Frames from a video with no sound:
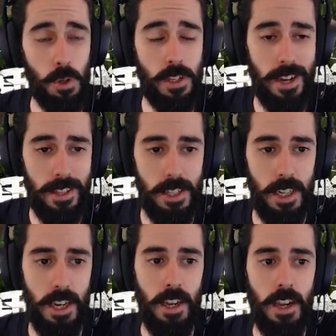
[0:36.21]

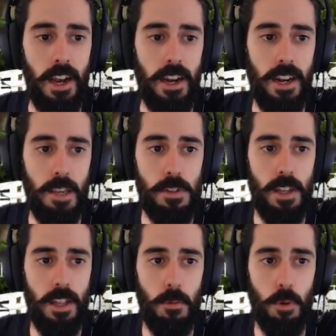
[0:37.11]
Sadece herhangi bir
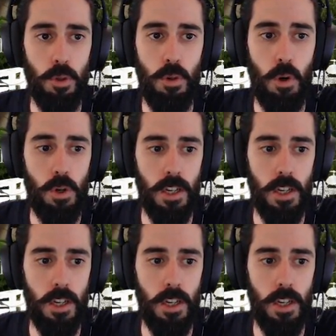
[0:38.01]
senaryo modu yok